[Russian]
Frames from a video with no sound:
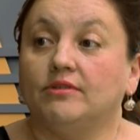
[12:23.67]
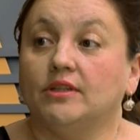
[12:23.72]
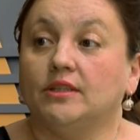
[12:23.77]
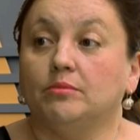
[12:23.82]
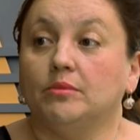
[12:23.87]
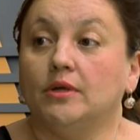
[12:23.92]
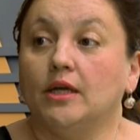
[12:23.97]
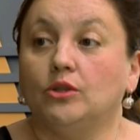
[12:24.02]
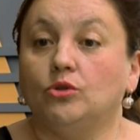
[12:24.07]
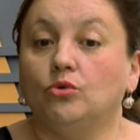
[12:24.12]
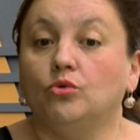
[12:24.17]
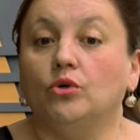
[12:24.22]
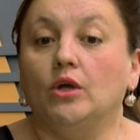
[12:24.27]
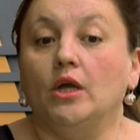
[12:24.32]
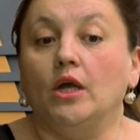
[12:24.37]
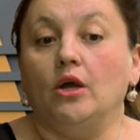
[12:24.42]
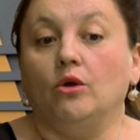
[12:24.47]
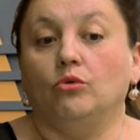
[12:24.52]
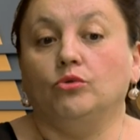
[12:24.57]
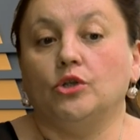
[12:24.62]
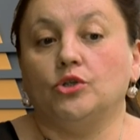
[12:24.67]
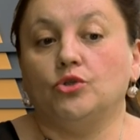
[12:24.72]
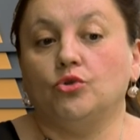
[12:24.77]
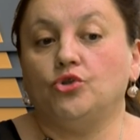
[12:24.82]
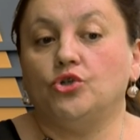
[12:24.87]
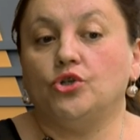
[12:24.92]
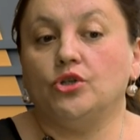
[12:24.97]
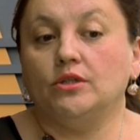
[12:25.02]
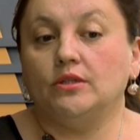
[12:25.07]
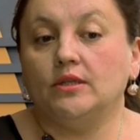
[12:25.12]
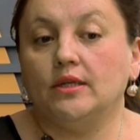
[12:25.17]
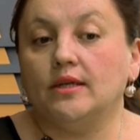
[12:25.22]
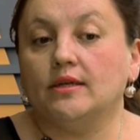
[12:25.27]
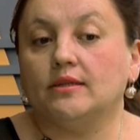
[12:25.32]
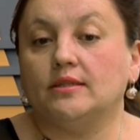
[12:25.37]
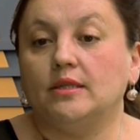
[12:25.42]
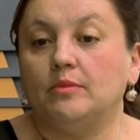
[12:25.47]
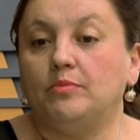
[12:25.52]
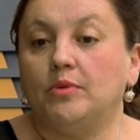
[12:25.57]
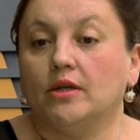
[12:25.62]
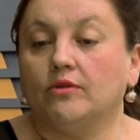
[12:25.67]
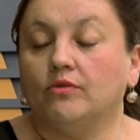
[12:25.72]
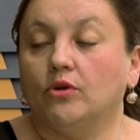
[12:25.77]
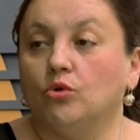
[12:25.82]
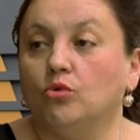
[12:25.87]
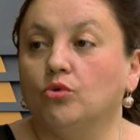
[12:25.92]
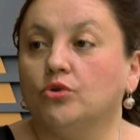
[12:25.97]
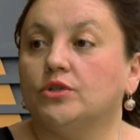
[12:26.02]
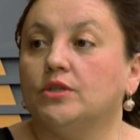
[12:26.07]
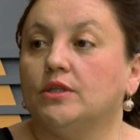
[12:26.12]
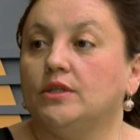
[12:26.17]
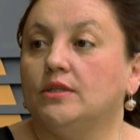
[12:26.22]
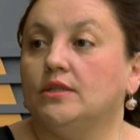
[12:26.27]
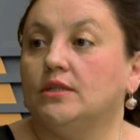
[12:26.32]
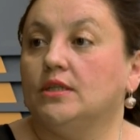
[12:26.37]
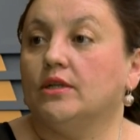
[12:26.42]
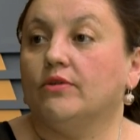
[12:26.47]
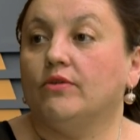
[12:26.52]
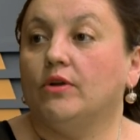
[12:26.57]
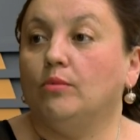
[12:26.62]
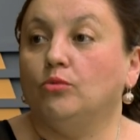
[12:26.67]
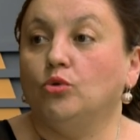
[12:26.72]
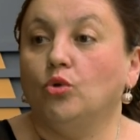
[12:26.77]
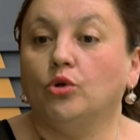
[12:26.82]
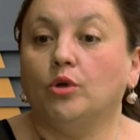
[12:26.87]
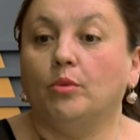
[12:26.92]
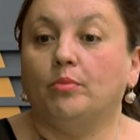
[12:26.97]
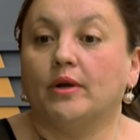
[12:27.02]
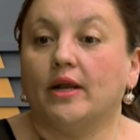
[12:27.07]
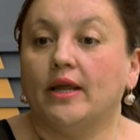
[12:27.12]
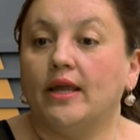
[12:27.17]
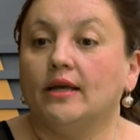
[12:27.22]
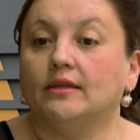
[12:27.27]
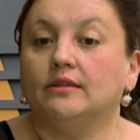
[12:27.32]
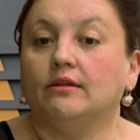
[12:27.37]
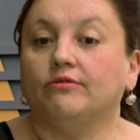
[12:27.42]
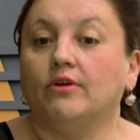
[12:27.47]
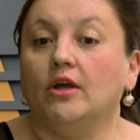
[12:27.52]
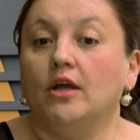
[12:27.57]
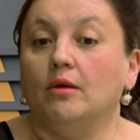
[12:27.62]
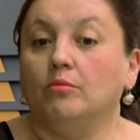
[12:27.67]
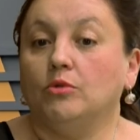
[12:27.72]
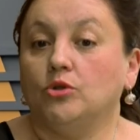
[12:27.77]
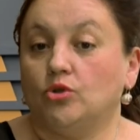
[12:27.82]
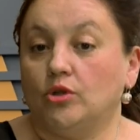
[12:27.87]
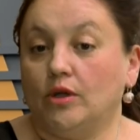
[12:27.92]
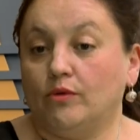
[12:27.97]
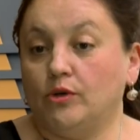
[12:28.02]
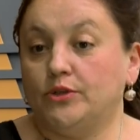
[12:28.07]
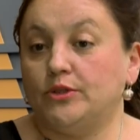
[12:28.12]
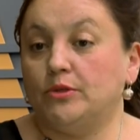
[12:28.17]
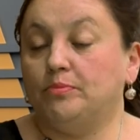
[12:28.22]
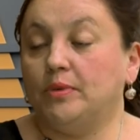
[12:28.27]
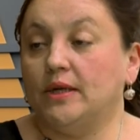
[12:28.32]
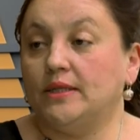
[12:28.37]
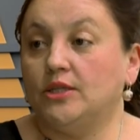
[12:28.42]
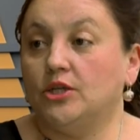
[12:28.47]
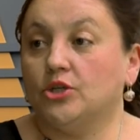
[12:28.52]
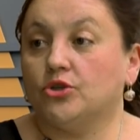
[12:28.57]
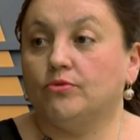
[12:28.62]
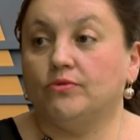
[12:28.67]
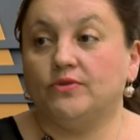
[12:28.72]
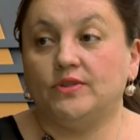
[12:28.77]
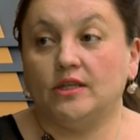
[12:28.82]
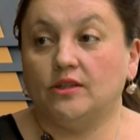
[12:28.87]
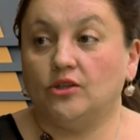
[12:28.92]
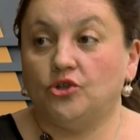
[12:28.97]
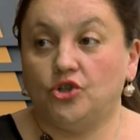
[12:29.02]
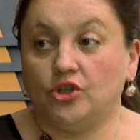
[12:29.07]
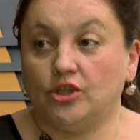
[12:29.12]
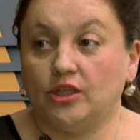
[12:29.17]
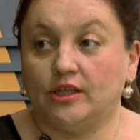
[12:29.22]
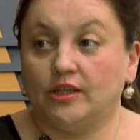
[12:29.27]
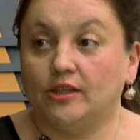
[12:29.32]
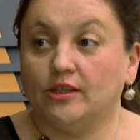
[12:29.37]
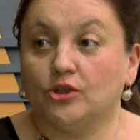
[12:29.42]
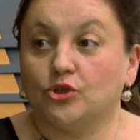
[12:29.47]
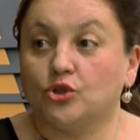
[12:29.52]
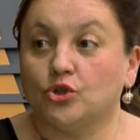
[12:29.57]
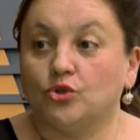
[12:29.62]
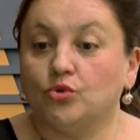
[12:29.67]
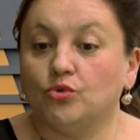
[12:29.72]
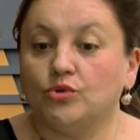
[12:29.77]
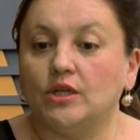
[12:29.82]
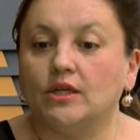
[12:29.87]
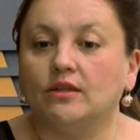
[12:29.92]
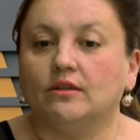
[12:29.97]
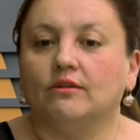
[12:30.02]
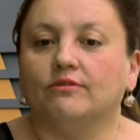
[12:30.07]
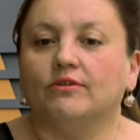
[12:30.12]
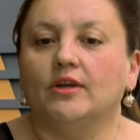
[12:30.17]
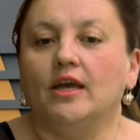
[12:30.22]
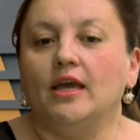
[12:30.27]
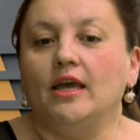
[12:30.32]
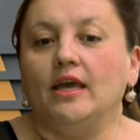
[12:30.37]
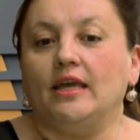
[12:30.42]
В этом году у нас очень интересный первый курс, инициировали много проектов. Мы с удовольствием поддерживаем все начинания наших студентов.